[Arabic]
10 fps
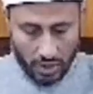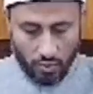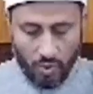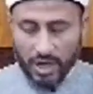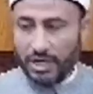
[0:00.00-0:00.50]

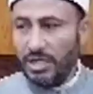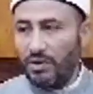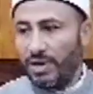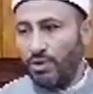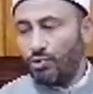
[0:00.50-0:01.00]
وقيل
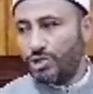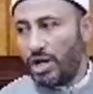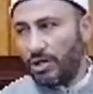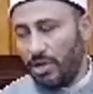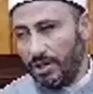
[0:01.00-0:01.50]
وله
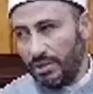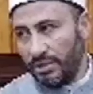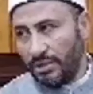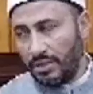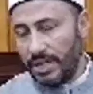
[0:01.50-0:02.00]
شهران
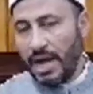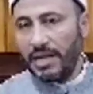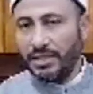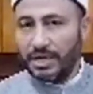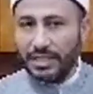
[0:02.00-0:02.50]

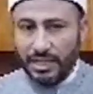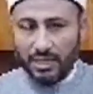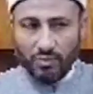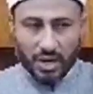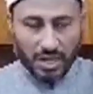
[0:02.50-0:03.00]
يعني
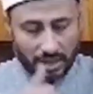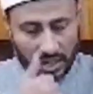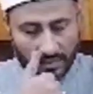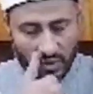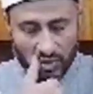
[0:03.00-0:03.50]
قيل
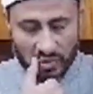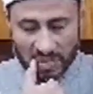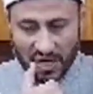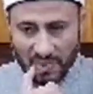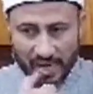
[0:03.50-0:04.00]
وكما قلت
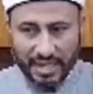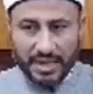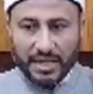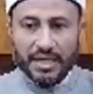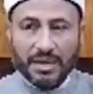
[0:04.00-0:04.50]
من قبل
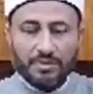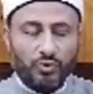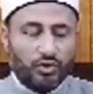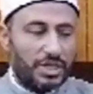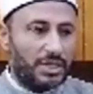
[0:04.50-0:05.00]

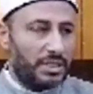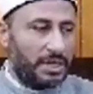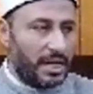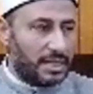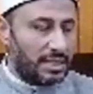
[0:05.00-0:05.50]
ابن سيد
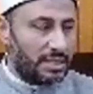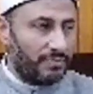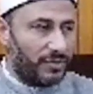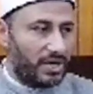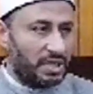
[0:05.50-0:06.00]
الناس
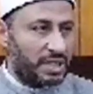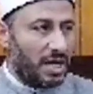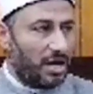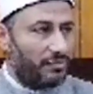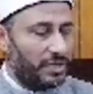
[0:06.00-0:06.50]

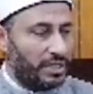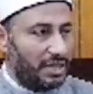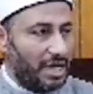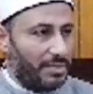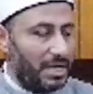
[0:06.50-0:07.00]
ساق في
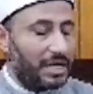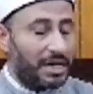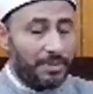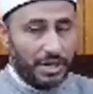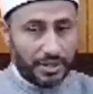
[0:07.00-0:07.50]
كتابه
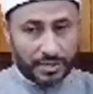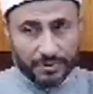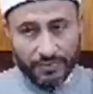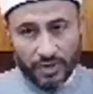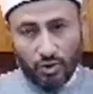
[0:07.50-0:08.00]
الكبير
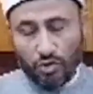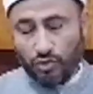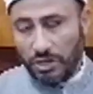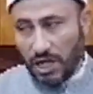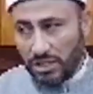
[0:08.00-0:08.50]

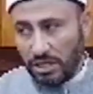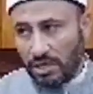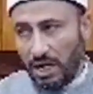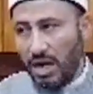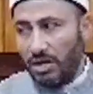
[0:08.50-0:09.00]
عيون
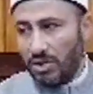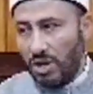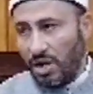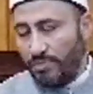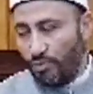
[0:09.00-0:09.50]
الأثر آراء